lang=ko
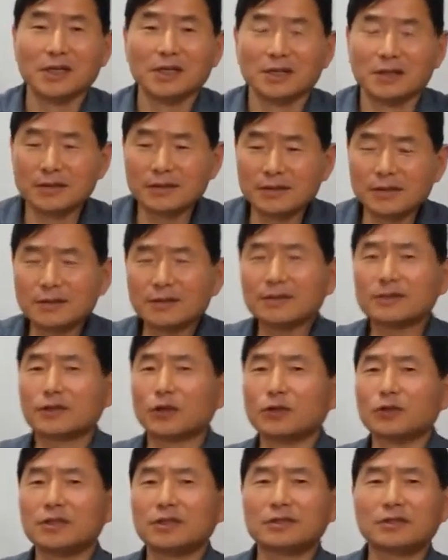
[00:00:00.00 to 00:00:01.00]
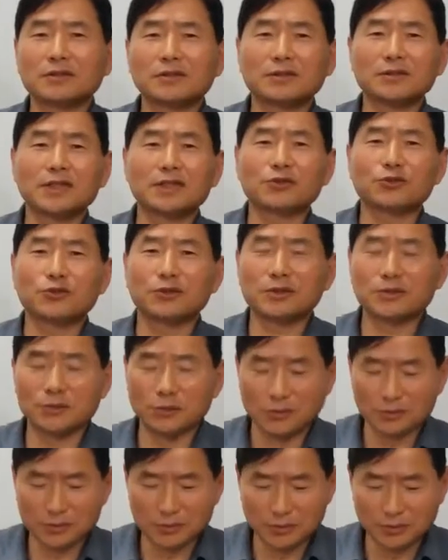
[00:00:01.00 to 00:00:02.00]
이런 전지전능한
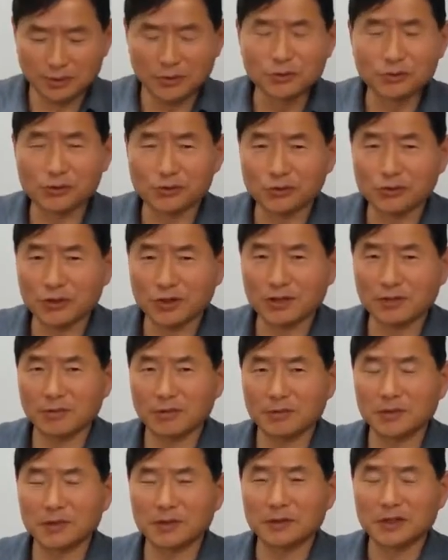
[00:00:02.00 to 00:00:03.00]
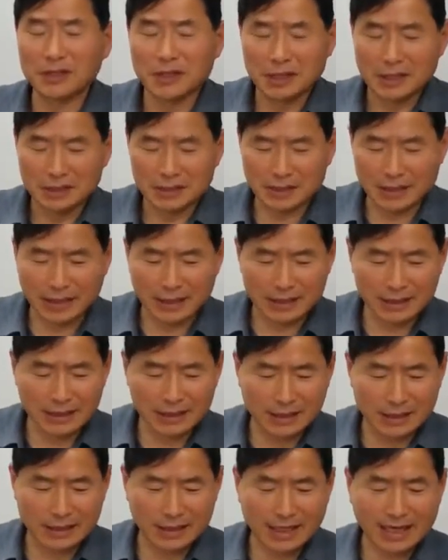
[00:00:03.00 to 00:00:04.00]
주인공도 어느 순간에 보면
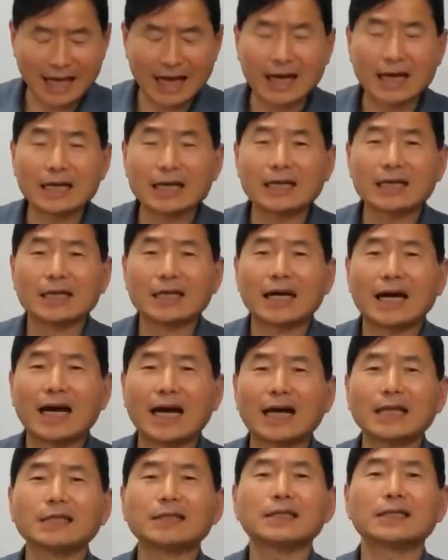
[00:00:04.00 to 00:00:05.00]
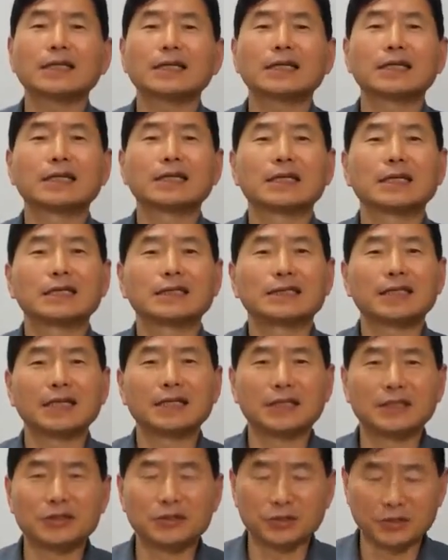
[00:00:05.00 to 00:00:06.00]
자기가 한계가
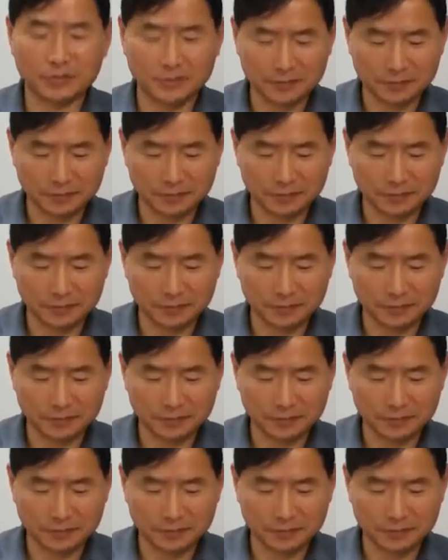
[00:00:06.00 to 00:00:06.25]
생기죠.